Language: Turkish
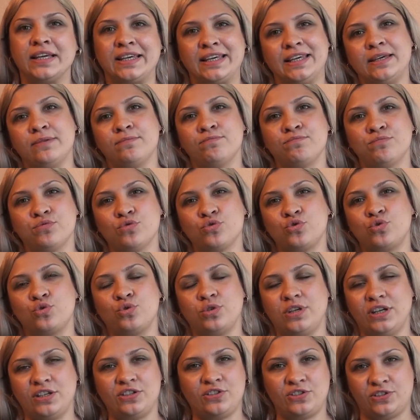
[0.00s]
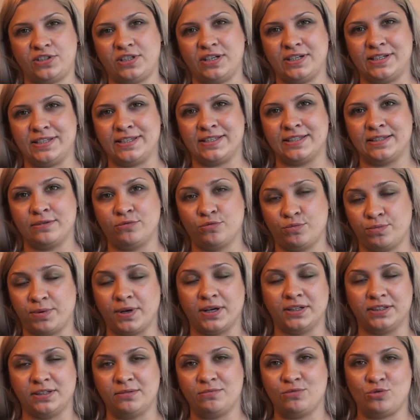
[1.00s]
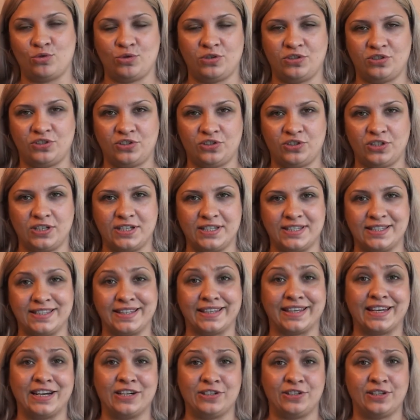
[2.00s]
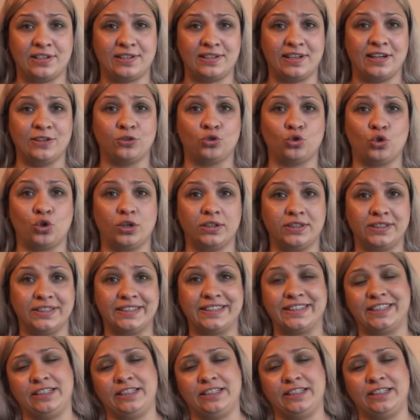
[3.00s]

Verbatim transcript: Ki bu süreç içerisinde bu pandemi süreci içerisinde gerçekten doğanın